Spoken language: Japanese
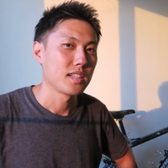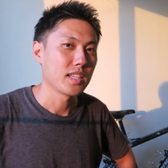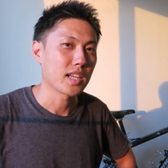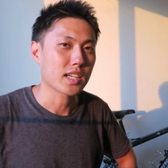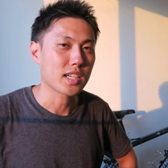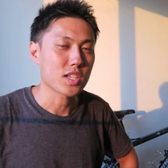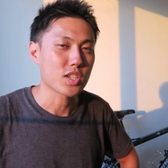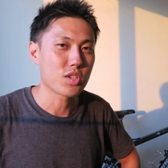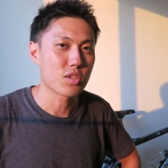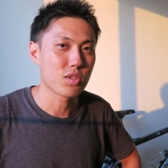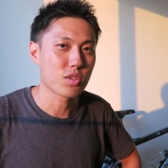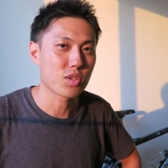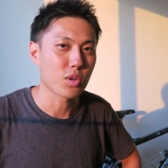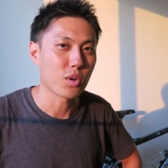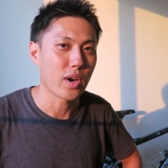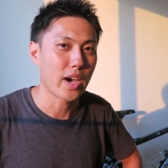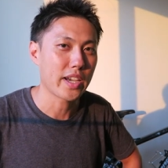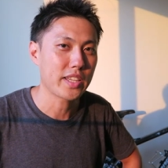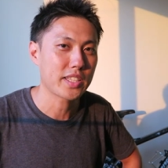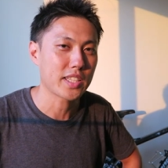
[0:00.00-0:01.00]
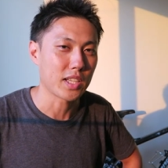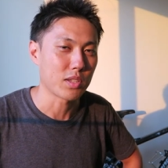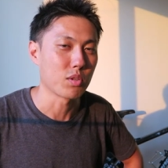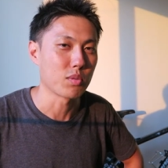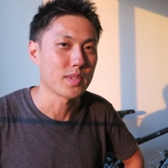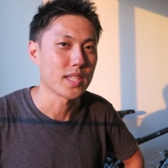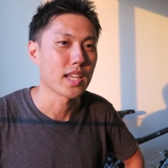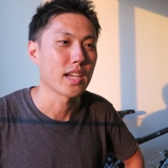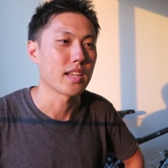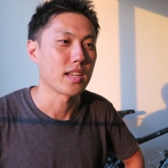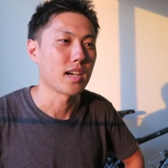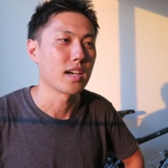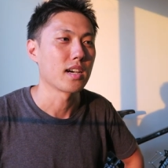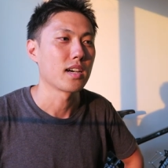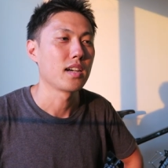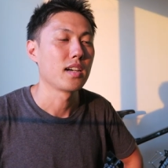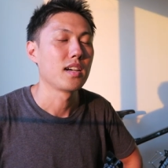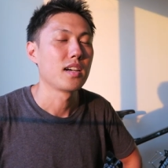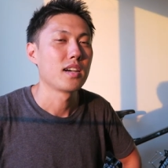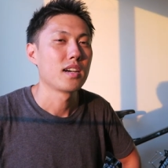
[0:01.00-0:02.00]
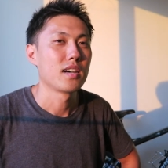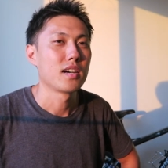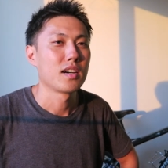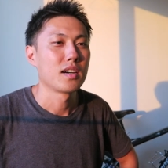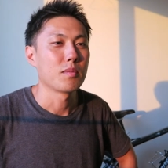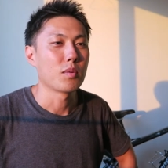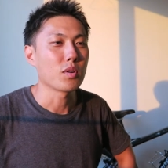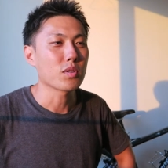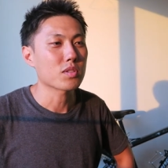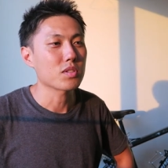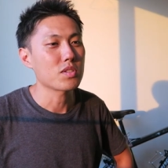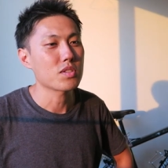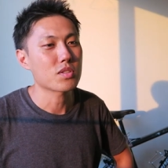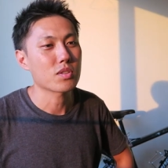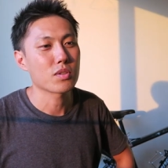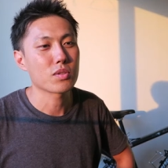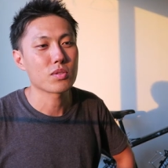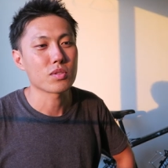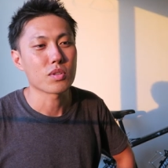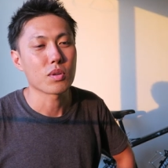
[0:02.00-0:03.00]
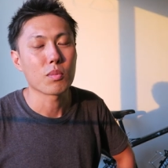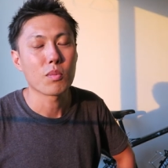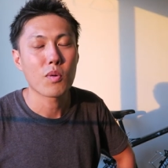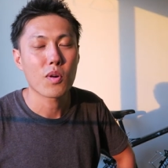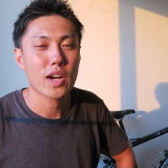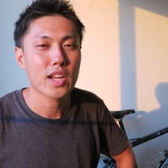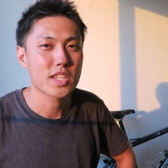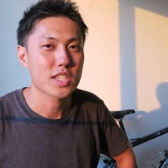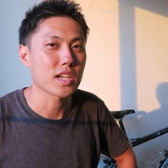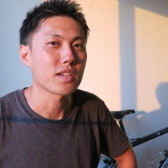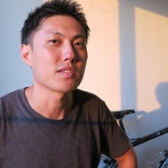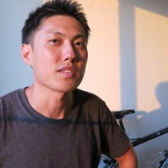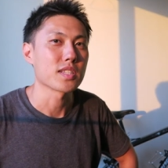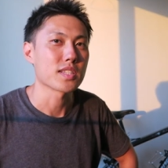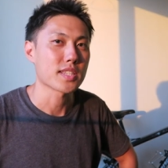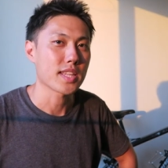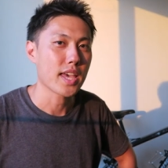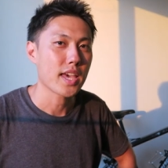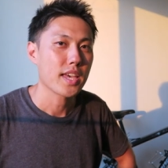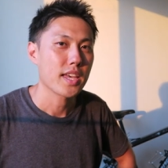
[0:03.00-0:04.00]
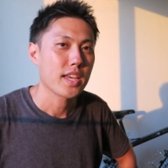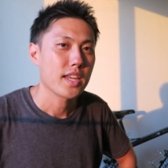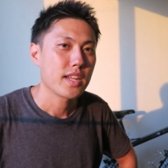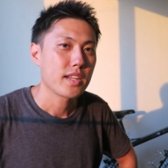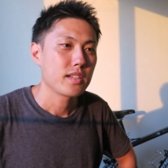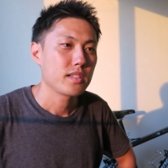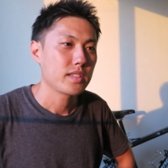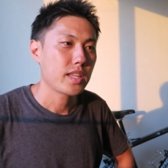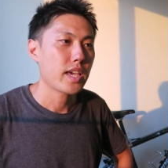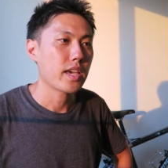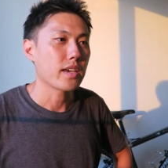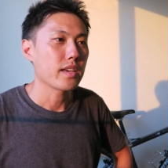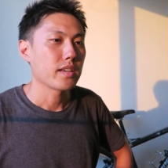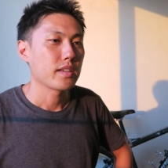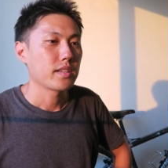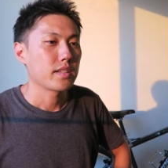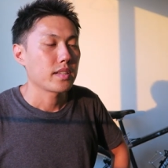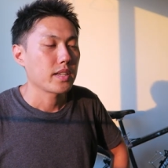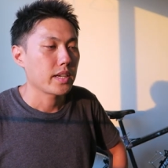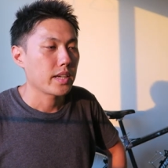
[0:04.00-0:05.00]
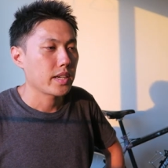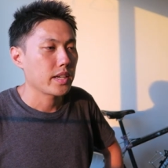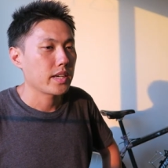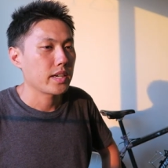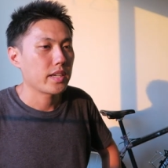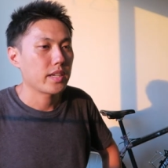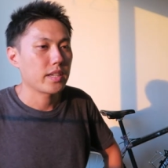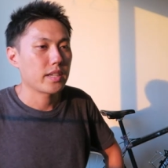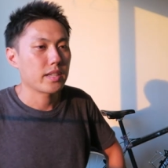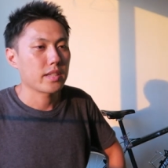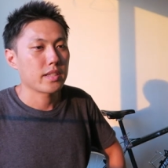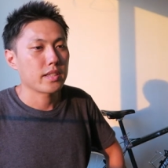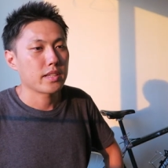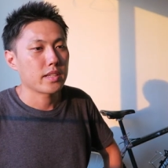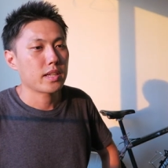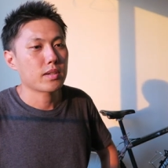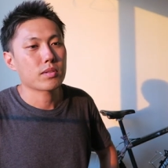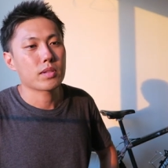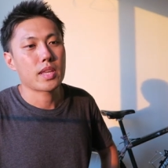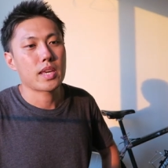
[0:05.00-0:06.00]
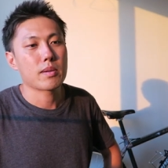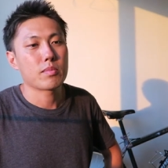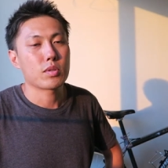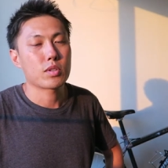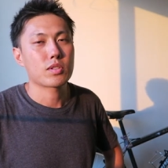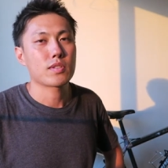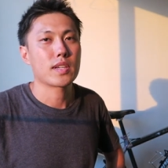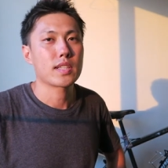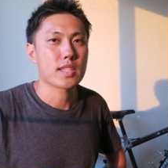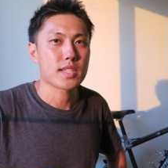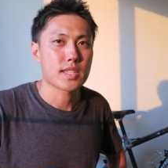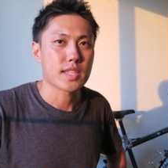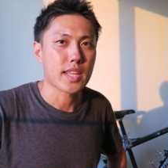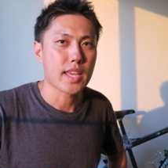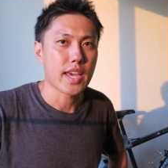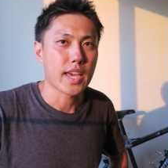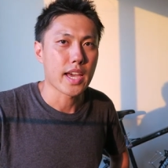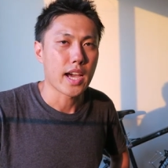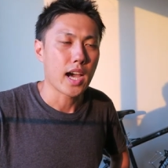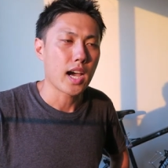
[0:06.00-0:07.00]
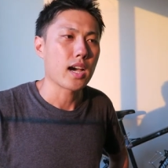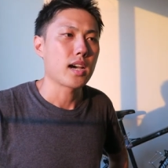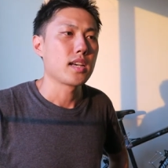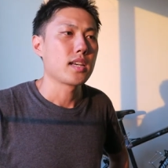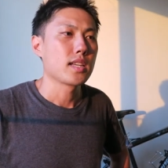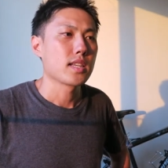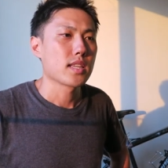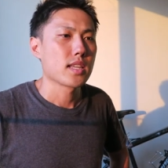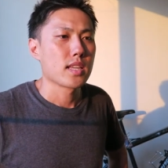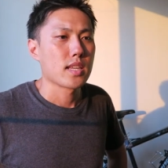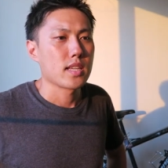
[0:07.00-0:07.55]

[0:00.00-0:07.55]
なんか宗教入ったのみたいな本当にそういうふうに思われちゃうんですねで、えー、なので僕はですねあ